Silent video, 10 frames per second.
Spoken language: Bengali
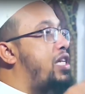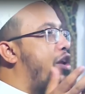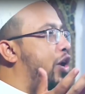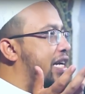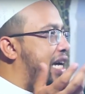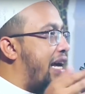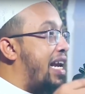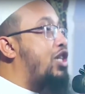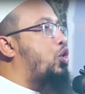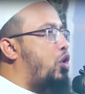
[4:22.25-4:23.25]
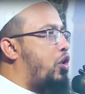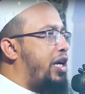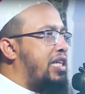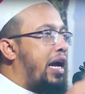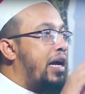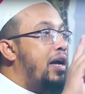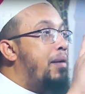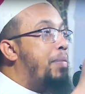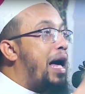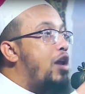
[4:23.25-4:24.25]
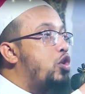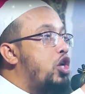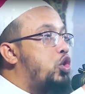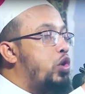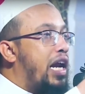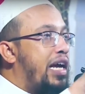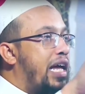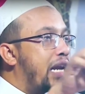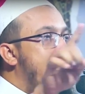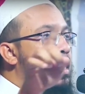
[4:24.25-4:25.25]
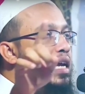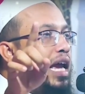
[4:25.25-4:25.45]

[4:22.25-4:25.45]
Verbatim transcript: অস্থির হয়ে যায় নাশকর হয়ে যায় ভালো করে শুনে রাখেন